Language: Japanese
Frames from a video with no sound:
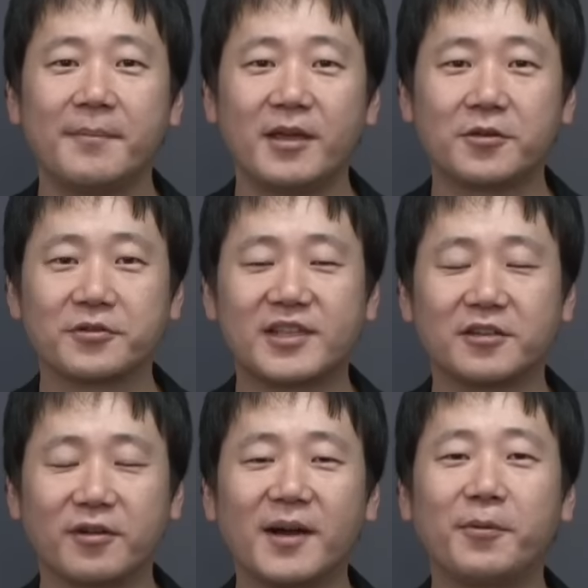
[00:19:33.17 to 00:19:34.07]
勉強して
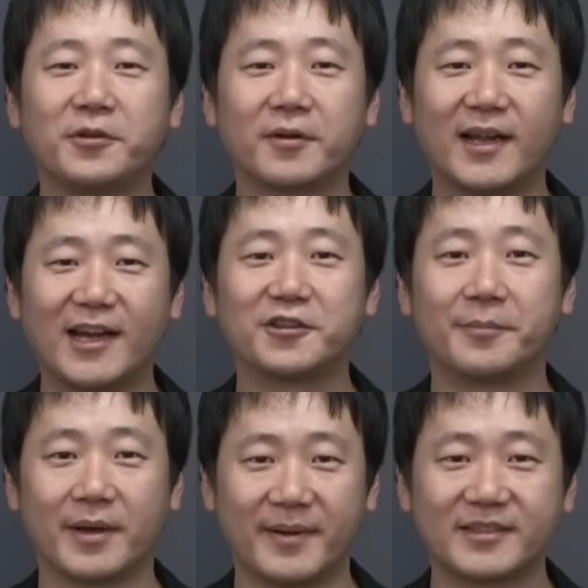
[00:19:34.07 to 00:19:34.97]
いくのがポイントかなと
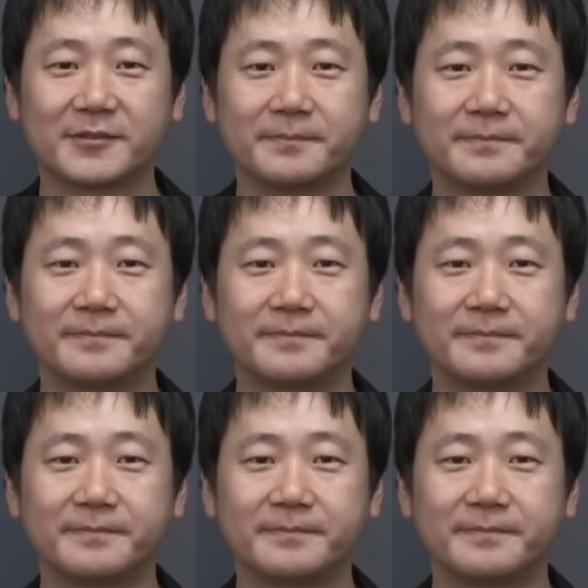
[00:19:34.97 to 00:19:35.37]
思います。